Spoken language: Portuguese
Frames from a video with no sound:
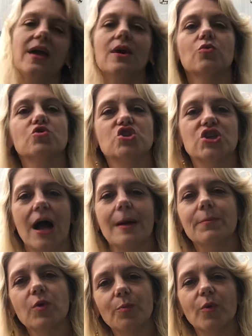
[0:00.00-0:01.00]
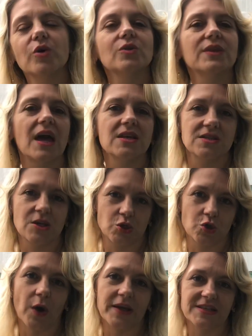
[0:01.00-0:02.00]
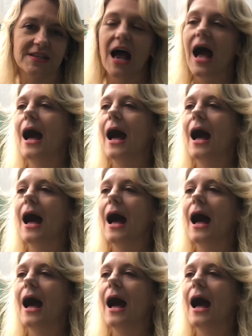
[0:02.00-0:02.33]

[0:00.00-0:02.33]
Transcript: eu já proponho 10 sessões.